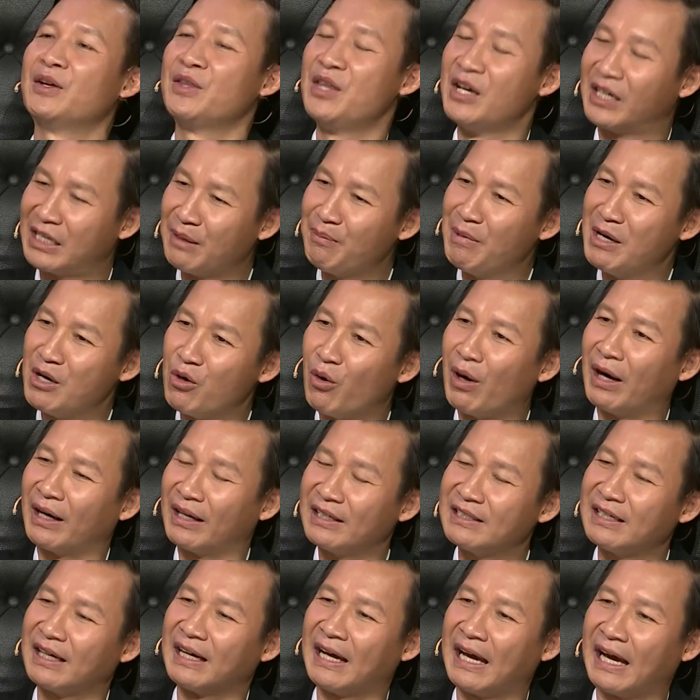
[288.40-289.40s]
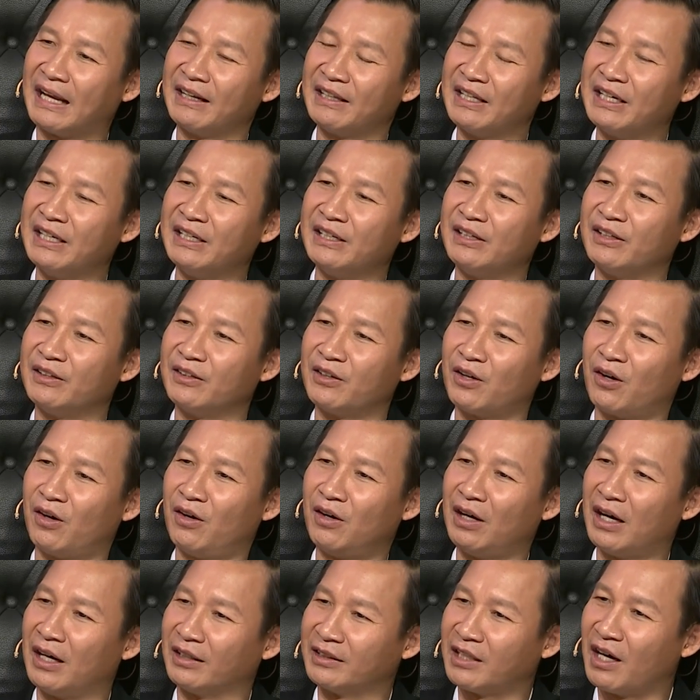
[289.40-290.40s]
như cái bình hoa đó chẳng hạn thì nó
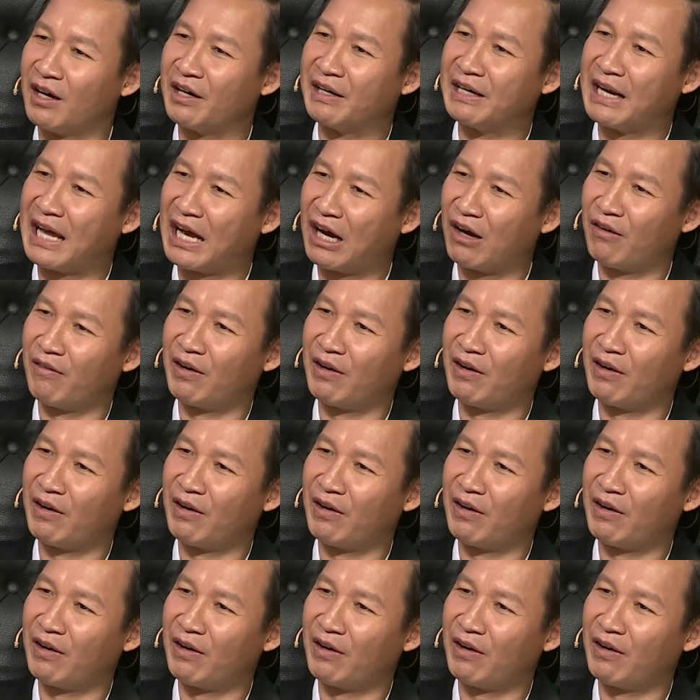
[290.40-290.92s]
ở thời nào